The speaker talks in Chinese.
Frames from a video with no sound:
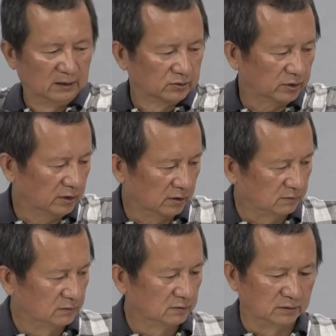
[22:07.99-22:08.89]
最
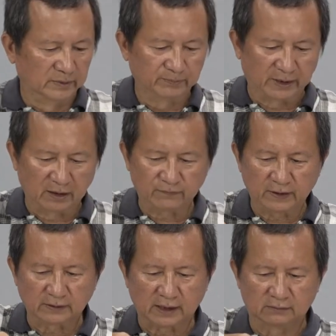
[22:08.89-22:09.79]
后我们把它
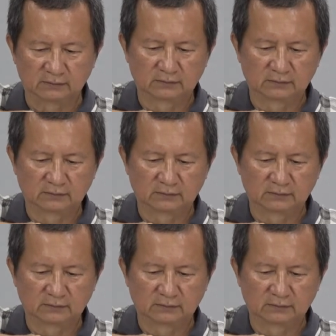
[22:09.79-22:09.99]
放到，